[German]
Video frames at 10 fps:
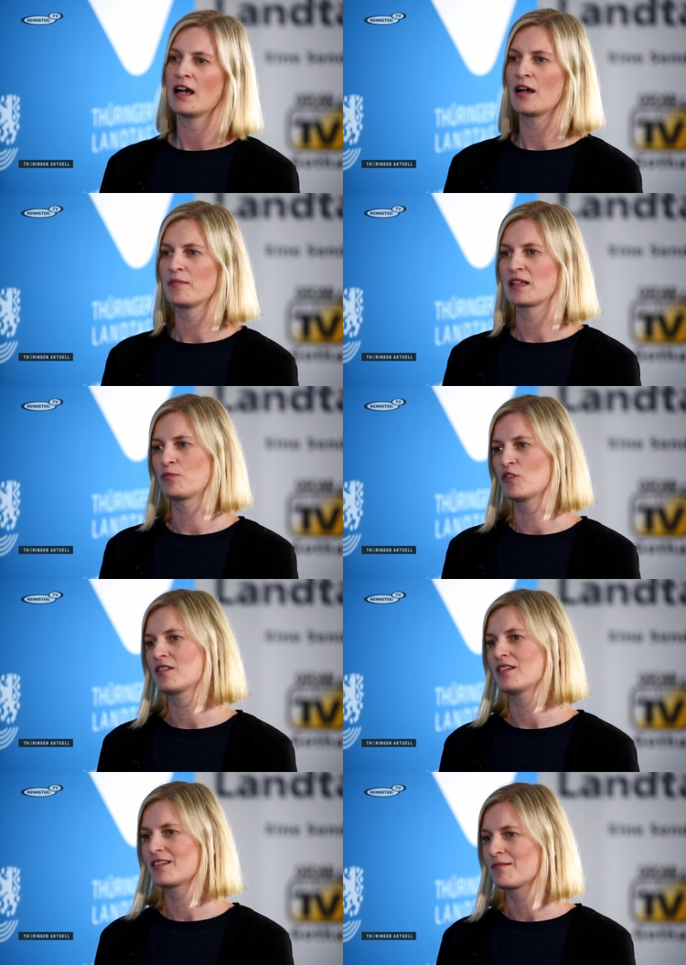Ähm, das
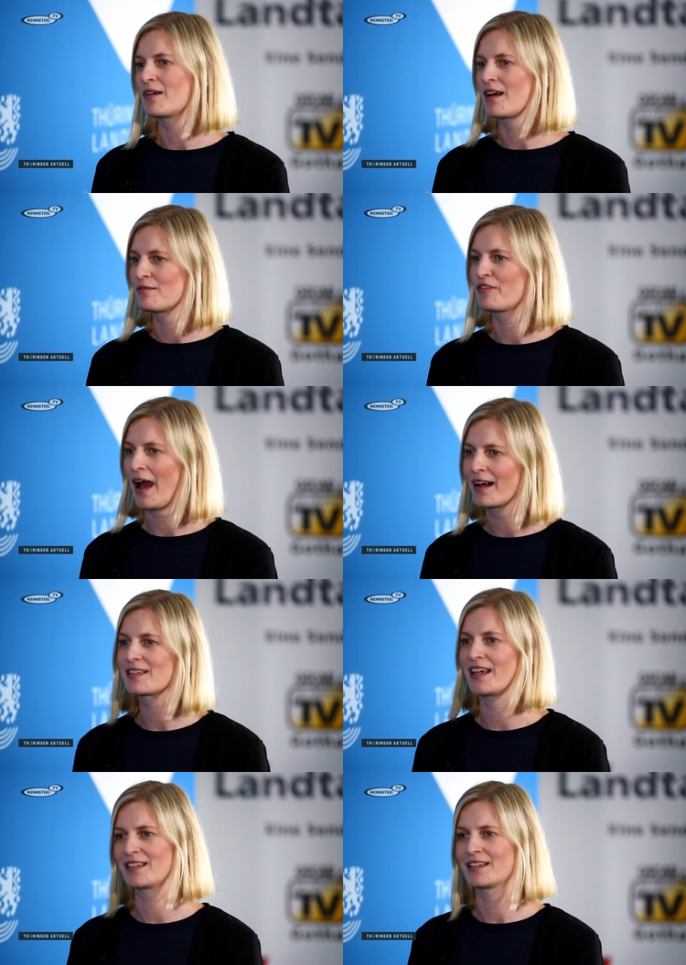möchte ich immer ein
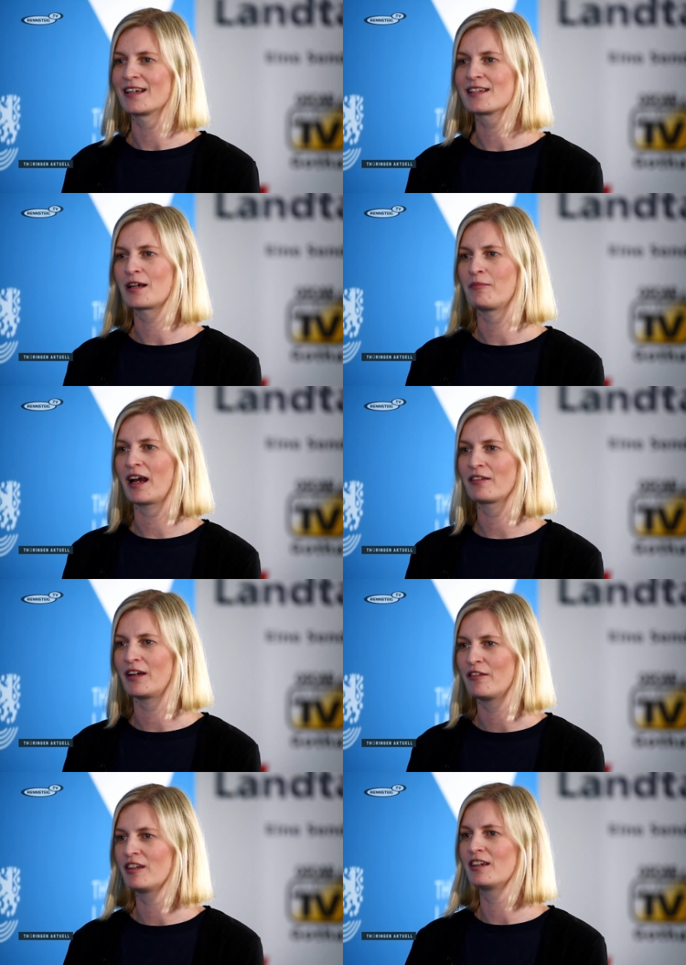Fragezeichen dahinter machen,
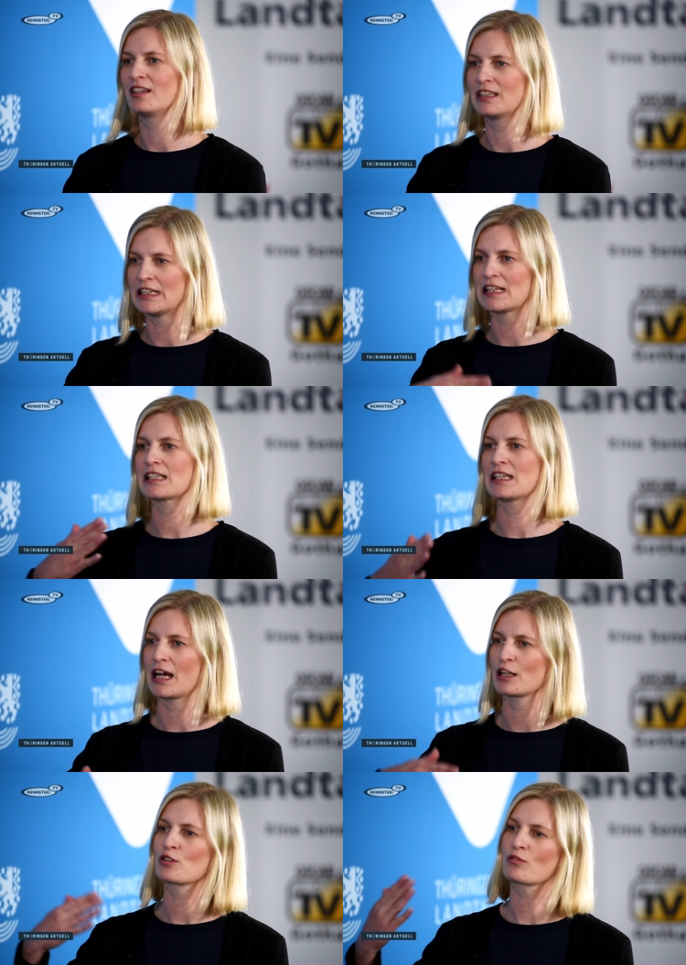weil wir in den letzten
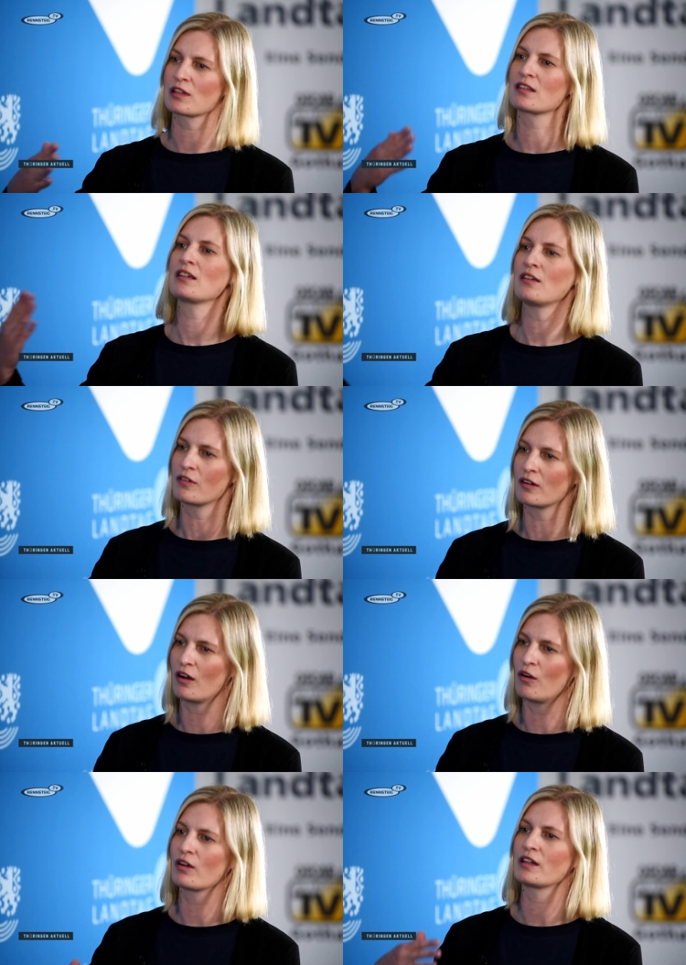Jahren
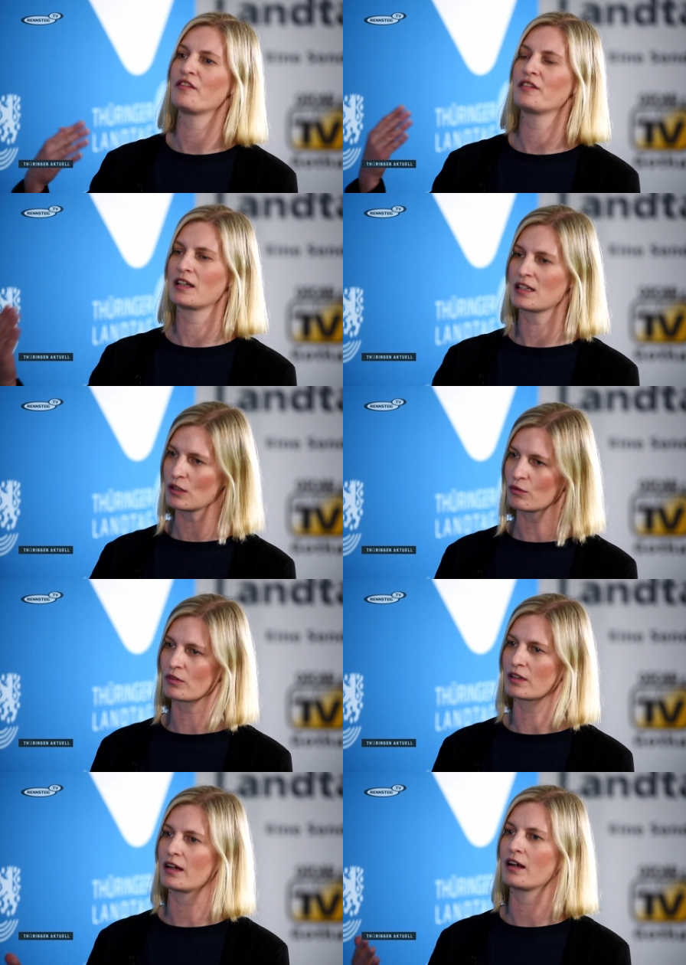sukzessive auch in der
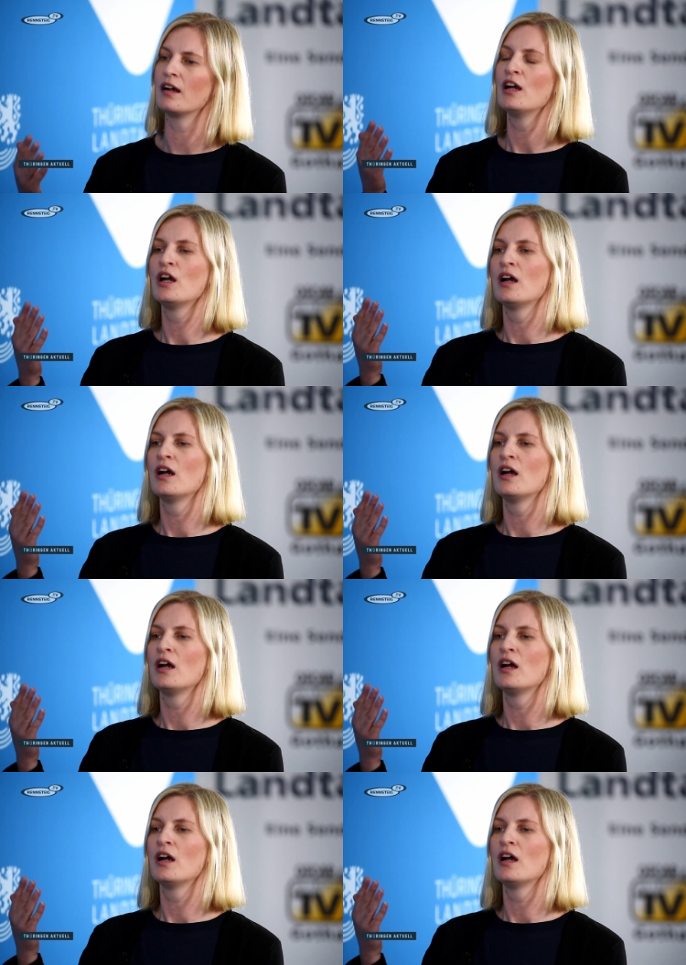Finanzierung der,